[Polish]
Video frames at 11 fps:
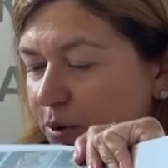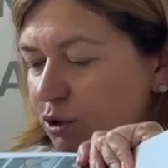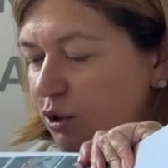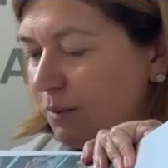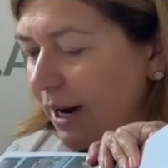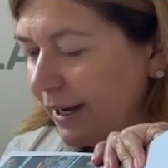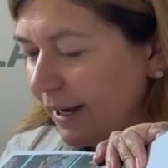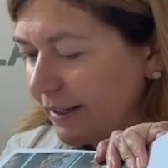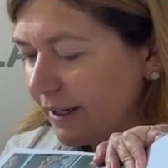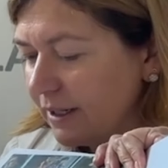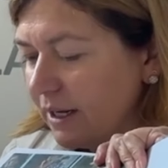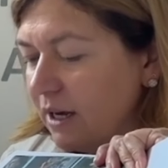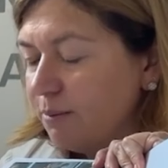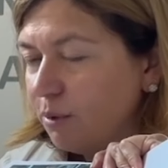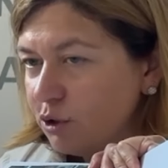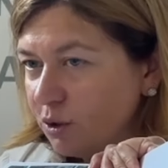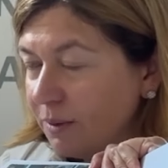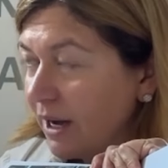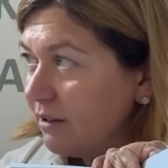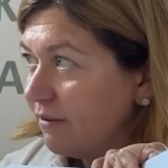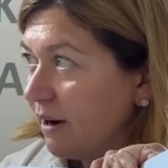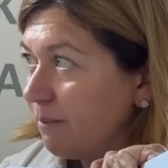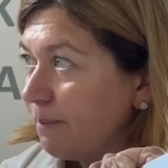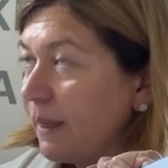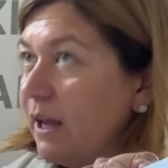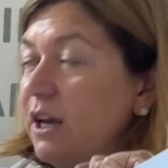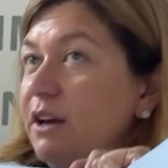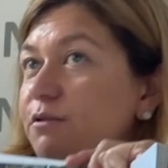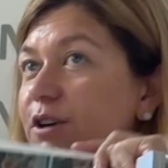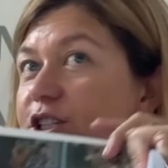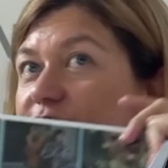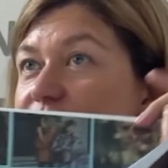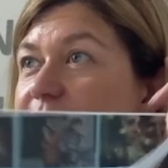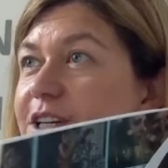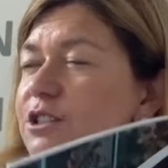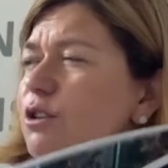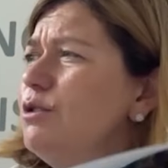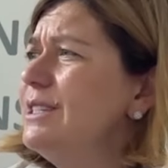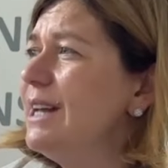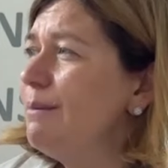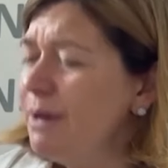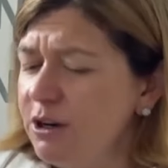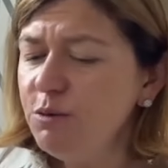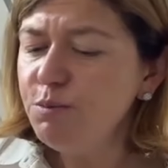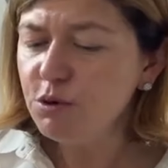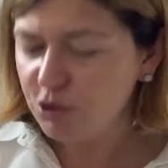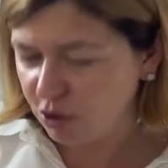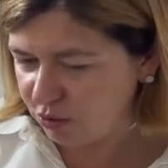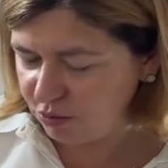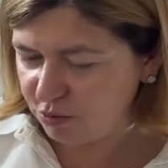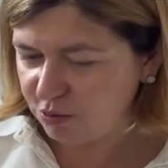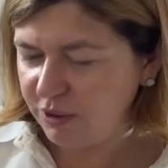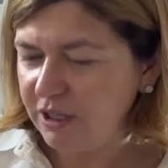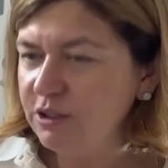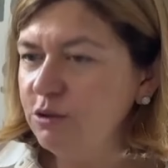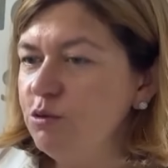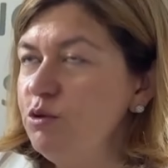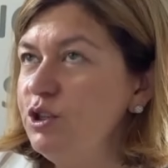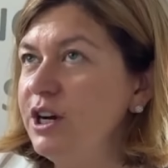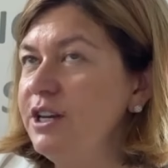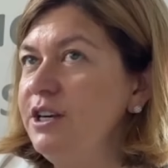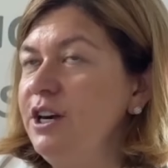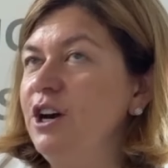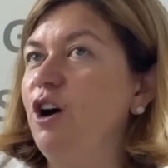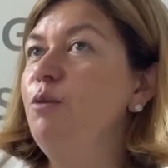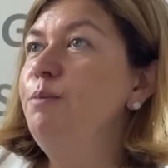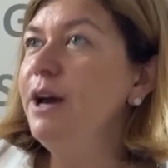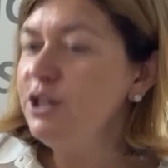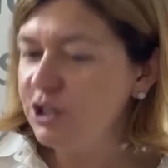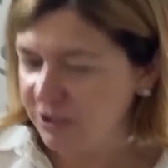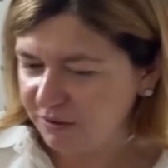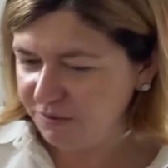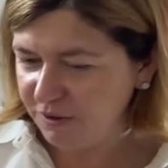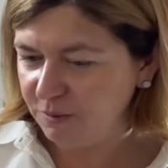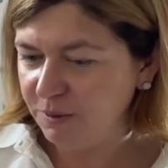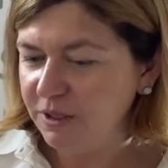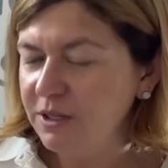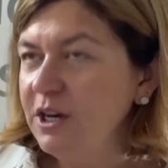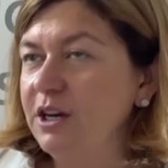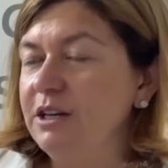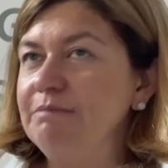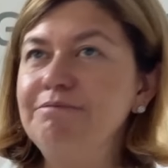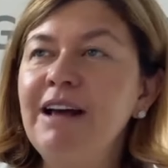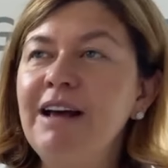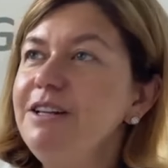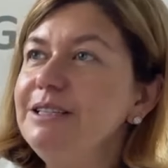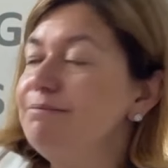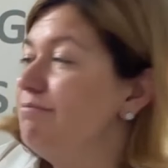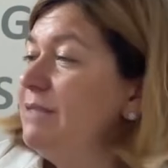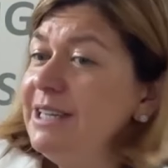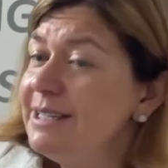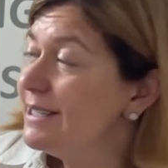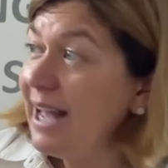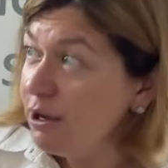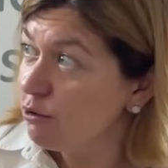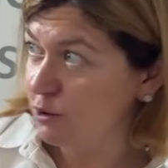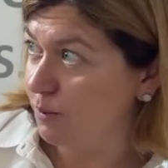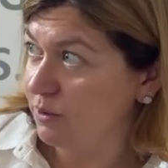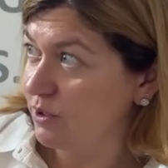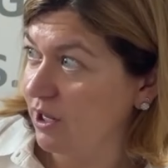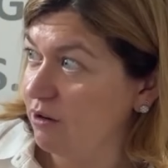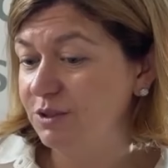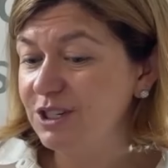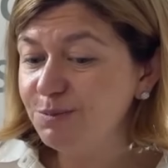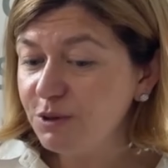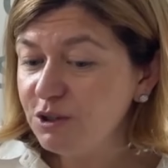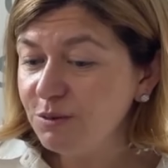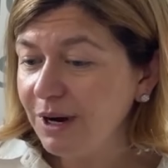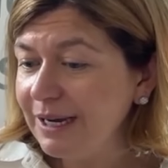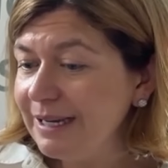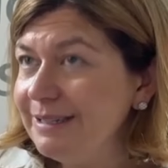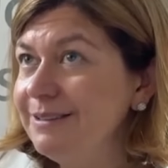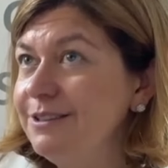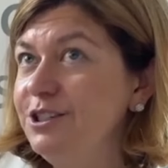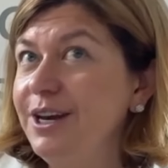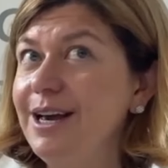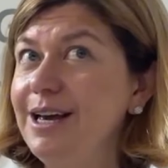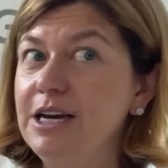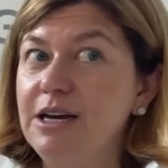poziom A1, poziom A2. Właściwie jest od samego początku, kiedy uczeń obejrzy te filmy, nawet nie znając polskiego. Jest poziom A1, gdzie